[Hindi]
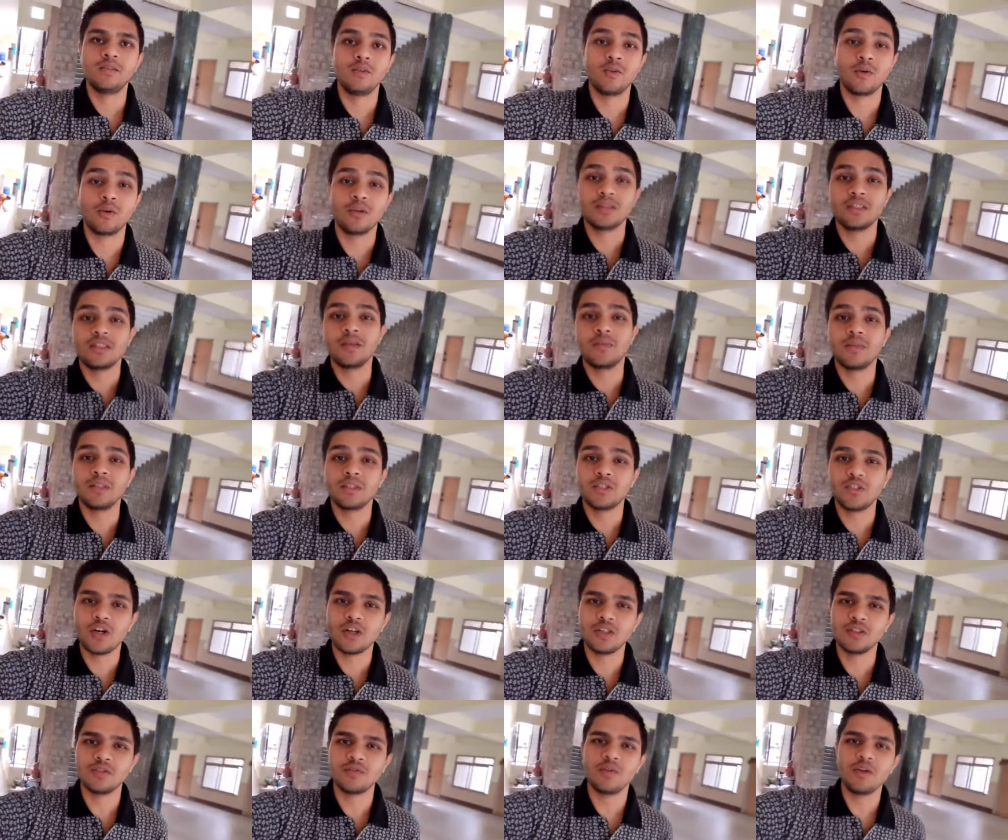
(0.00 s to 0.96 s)
तो कैसे मैं
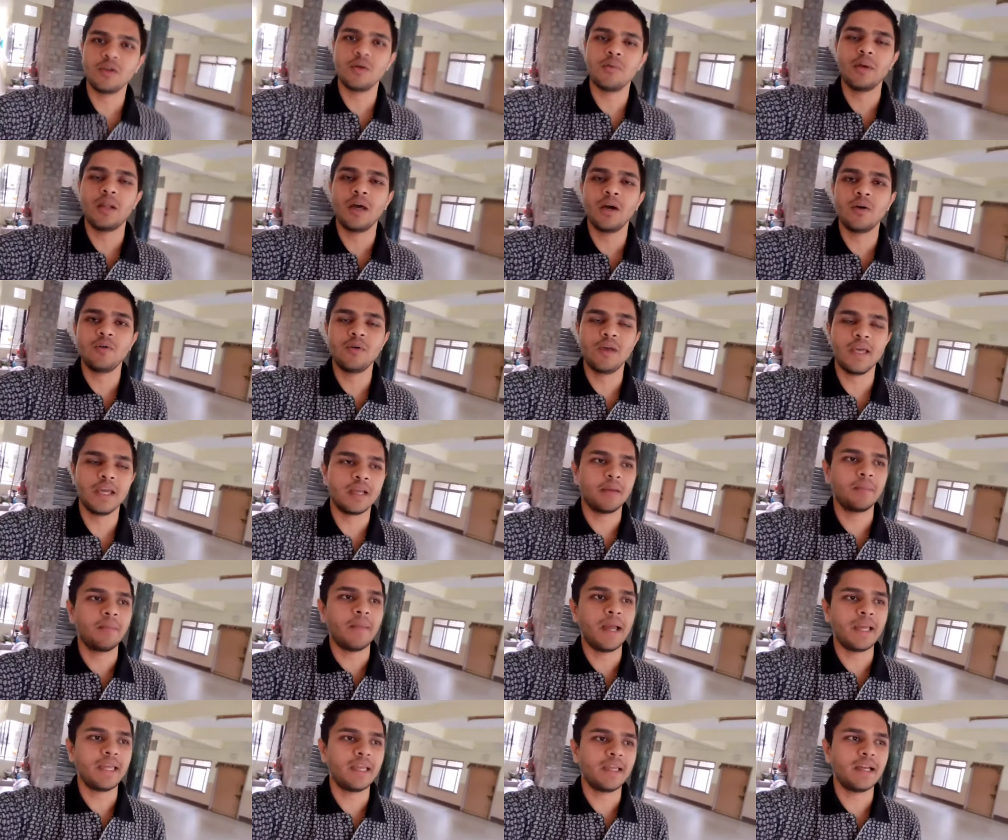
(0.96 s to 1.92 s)
शॉर्ट्स वीडियो बनाऊँ एक
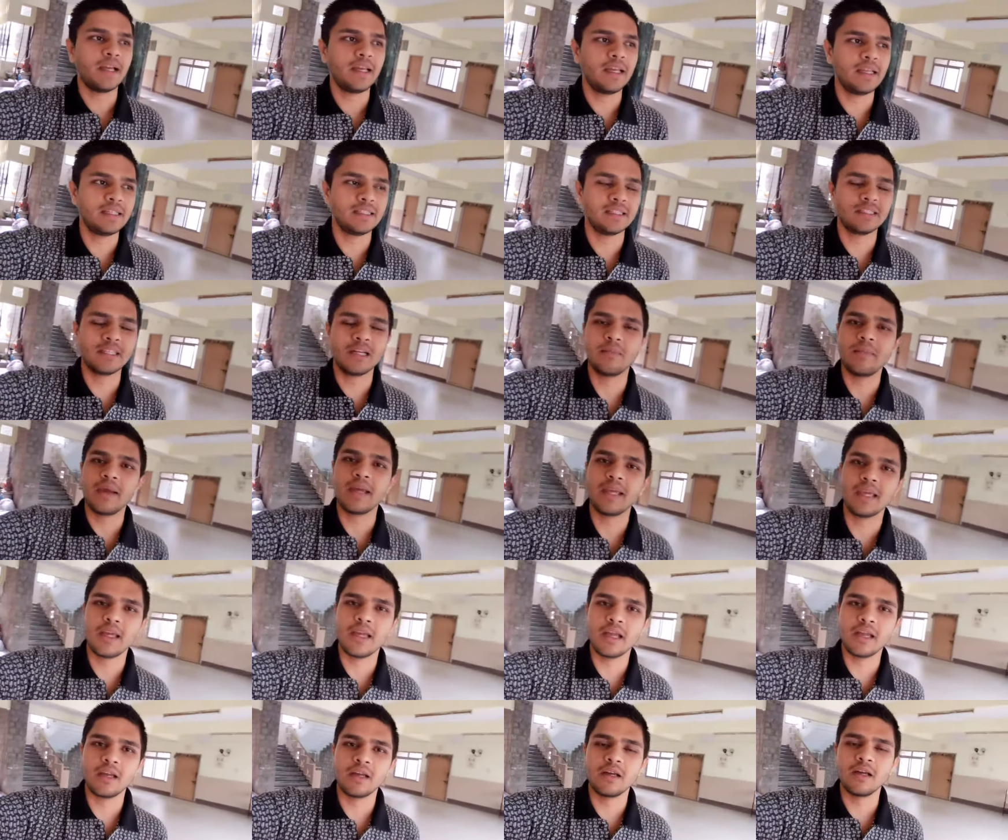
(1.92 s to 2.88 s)
मैगी का इंस्टेंट
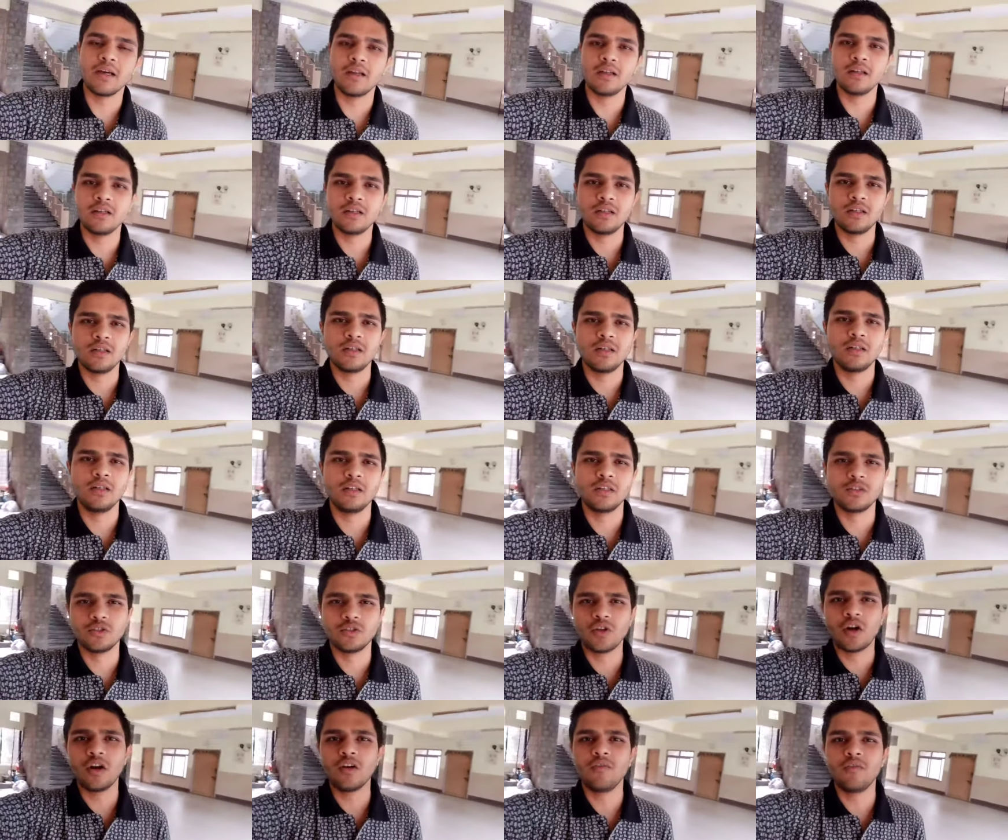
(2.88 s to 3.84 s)
मैगी का
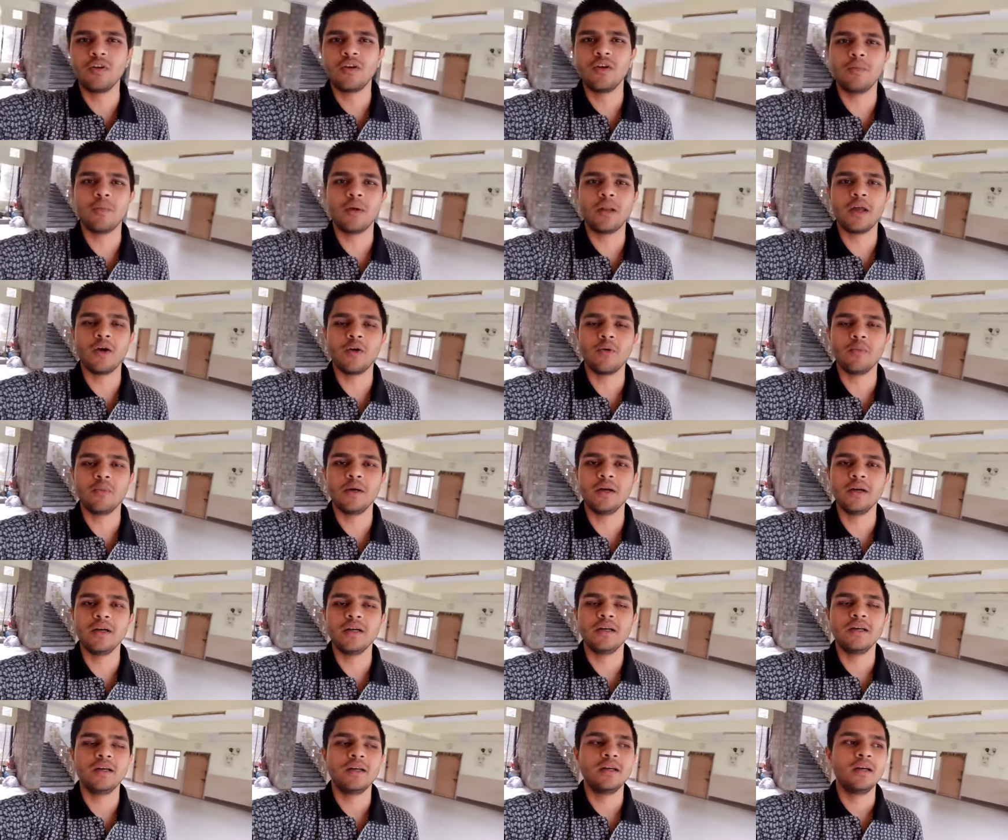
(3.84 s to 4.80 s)
एक शॉर्ट वीडियो बनाया हूँ
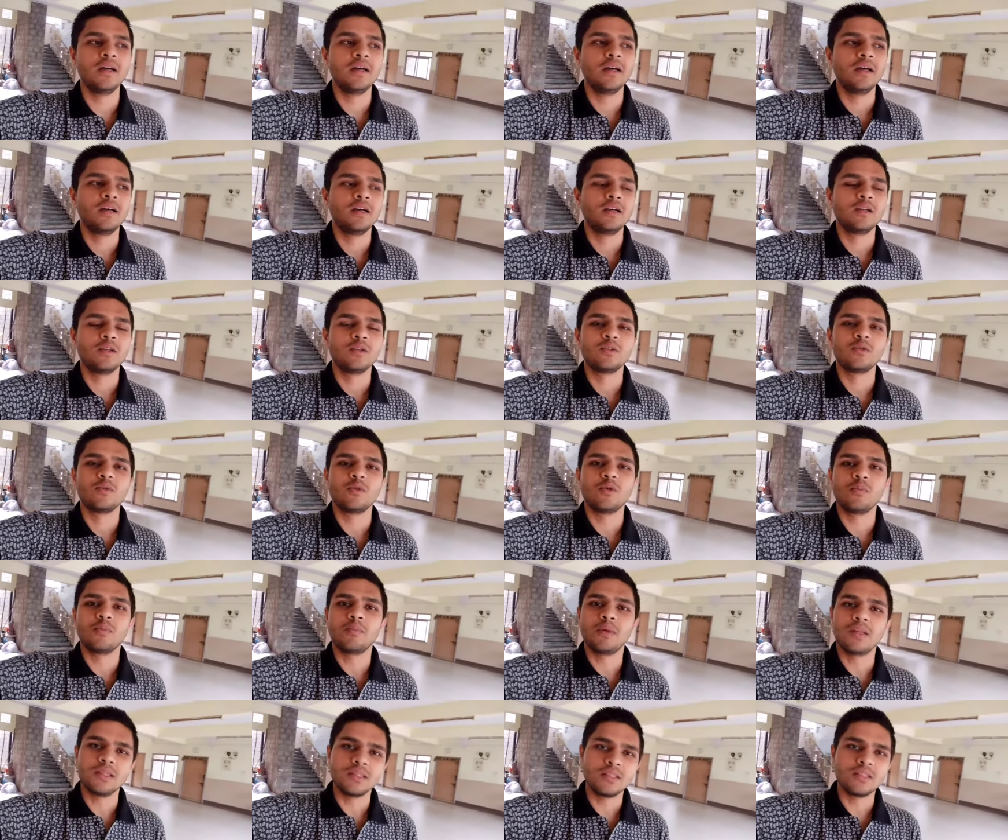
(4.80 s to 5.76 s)
मैं तो
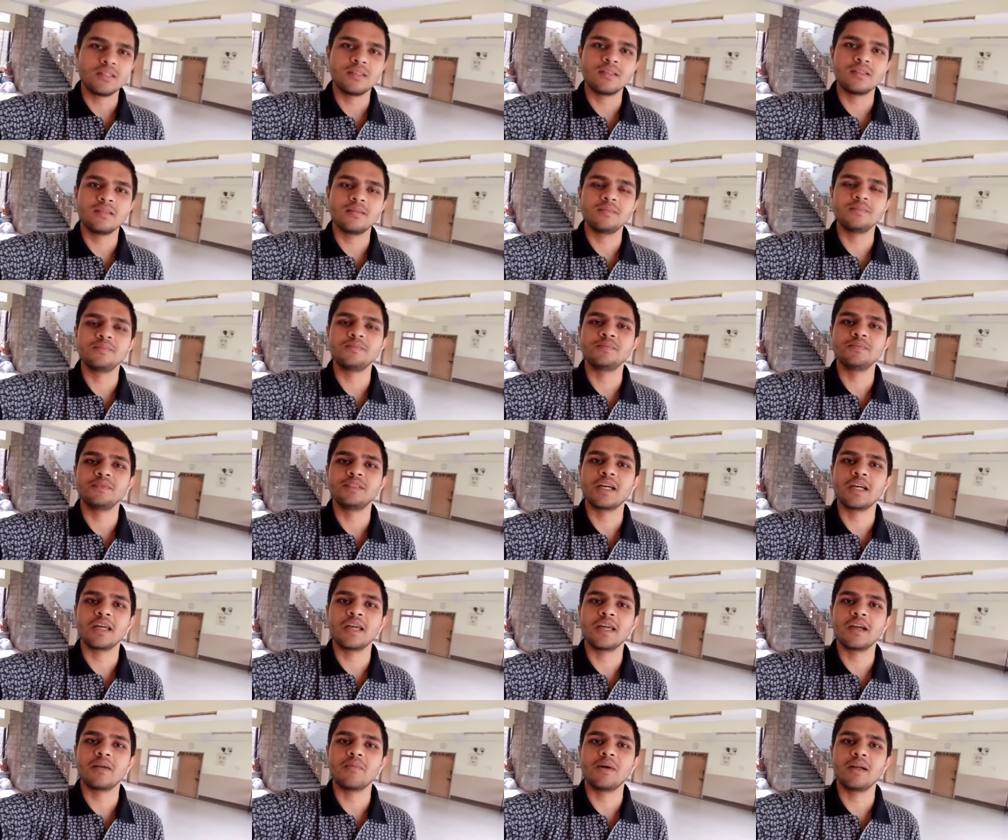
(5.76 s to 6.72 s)
प्लीज़
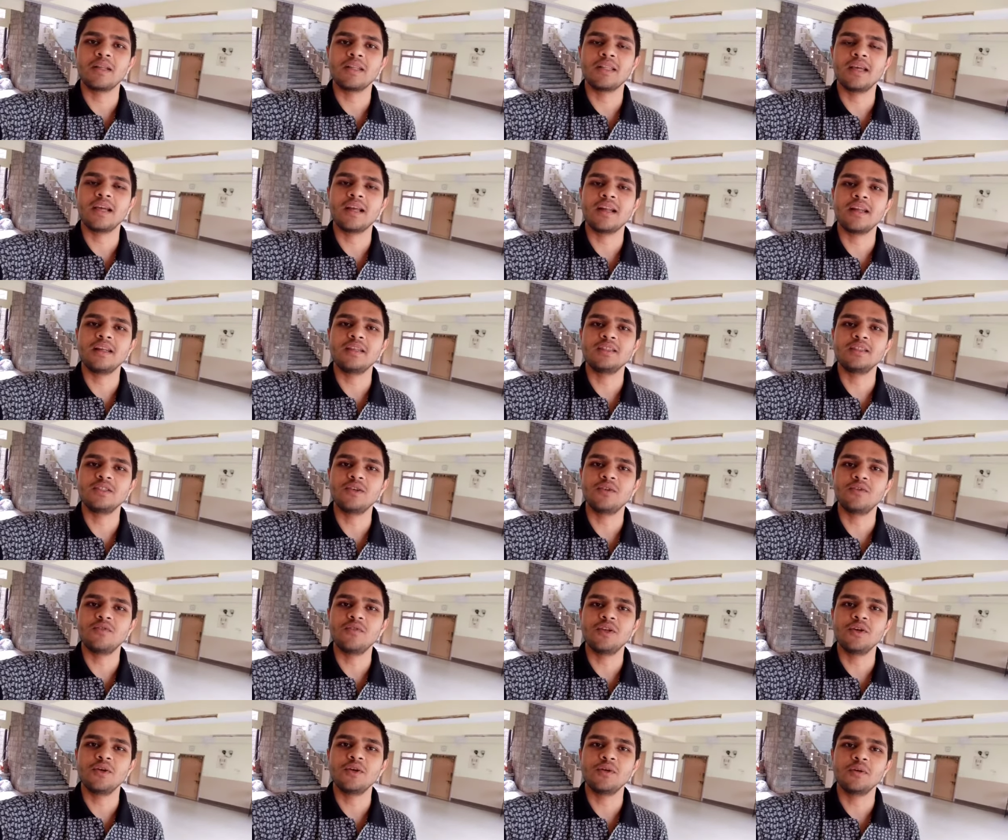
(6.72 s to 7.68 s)
जाके एक बार देख लीजिए
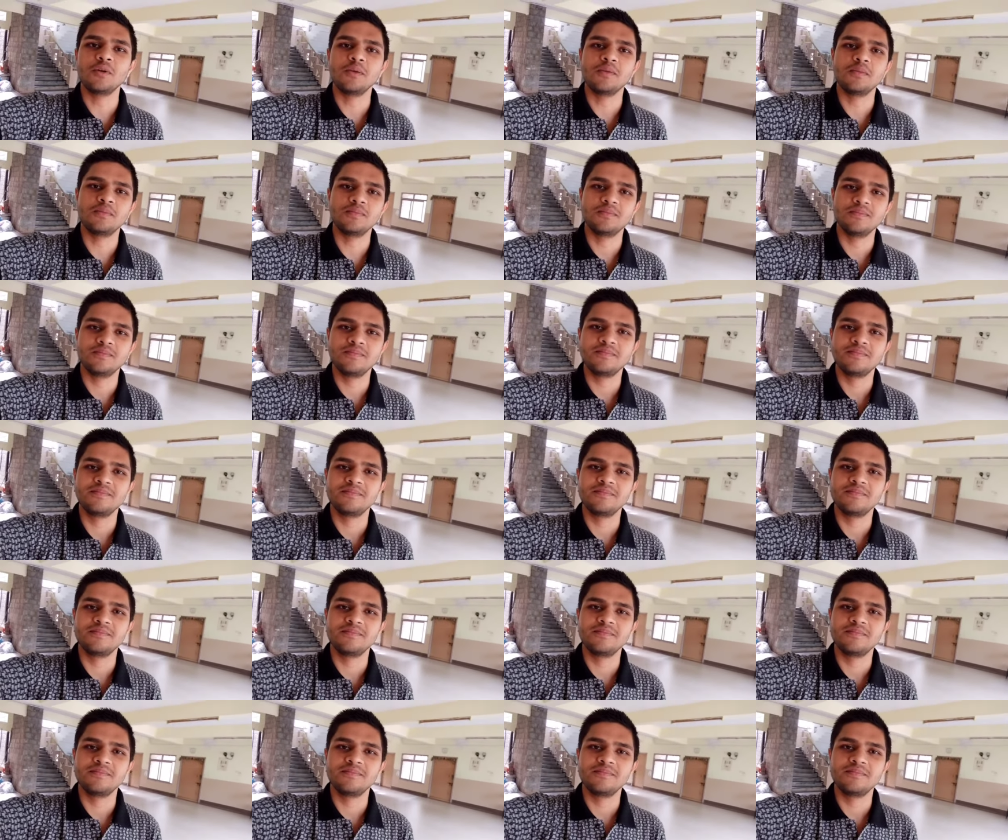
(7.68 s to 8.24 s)
वो वीडियो